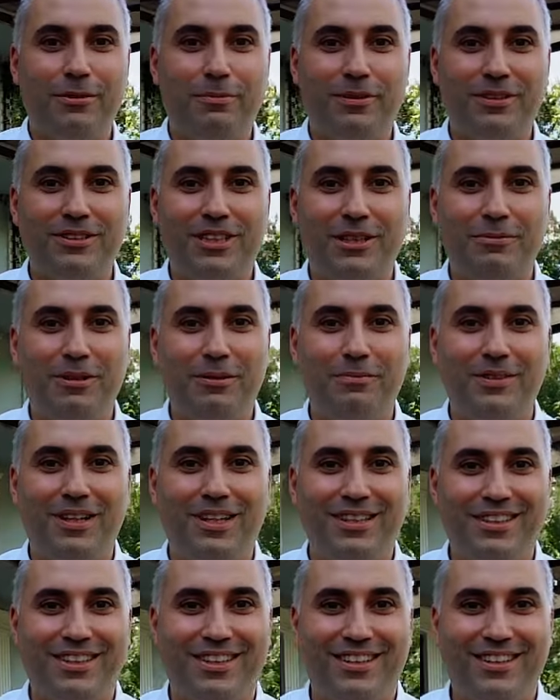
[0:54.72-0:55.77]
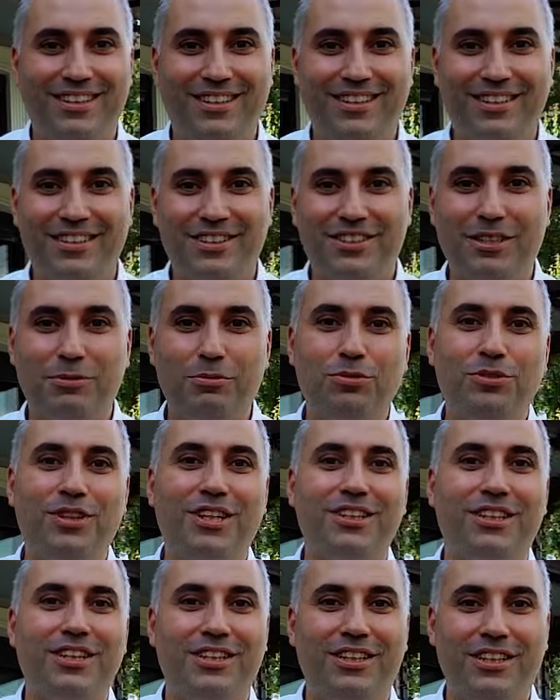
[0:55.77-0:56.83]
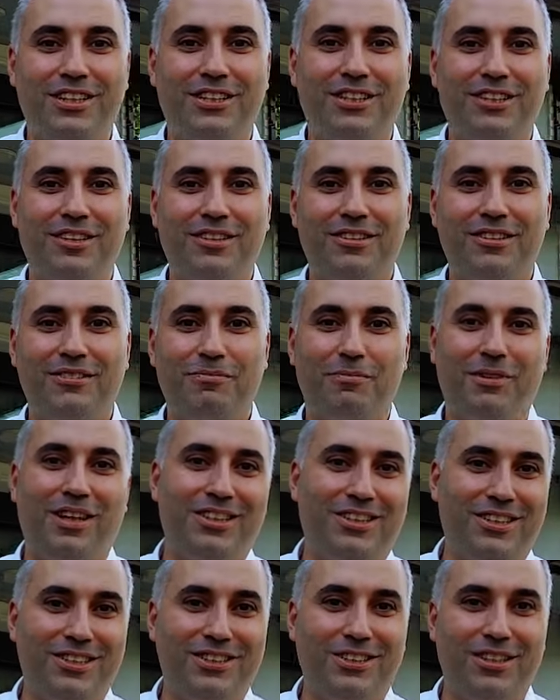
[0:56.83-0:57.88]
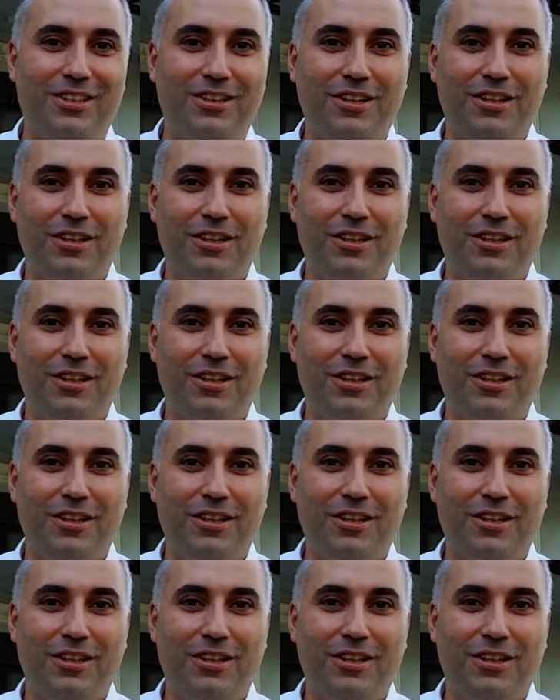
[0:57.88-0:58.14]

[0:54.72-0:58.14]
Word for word: yapan sebepler ne? İşte bunlardan ilki bahçesi.